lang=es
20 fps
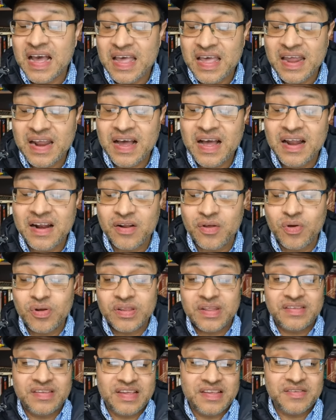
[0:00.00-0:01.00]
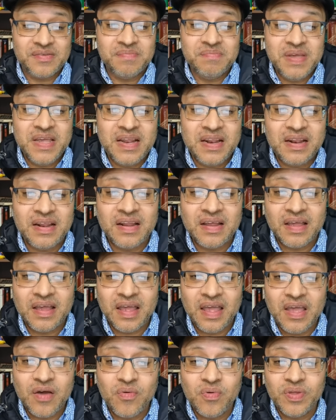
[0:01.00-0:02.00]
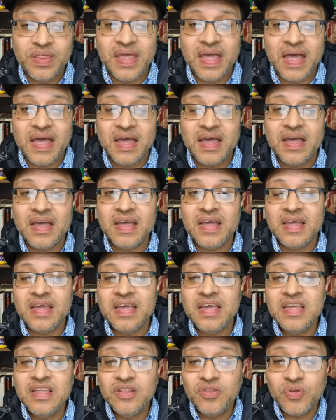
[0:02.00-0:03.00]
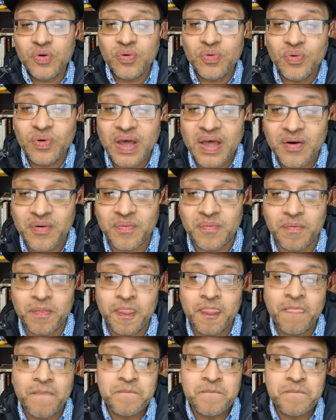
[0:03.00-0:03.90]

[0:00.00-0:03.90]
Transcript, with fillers: eran alrededor de 6.000 en Judea, introdujeron.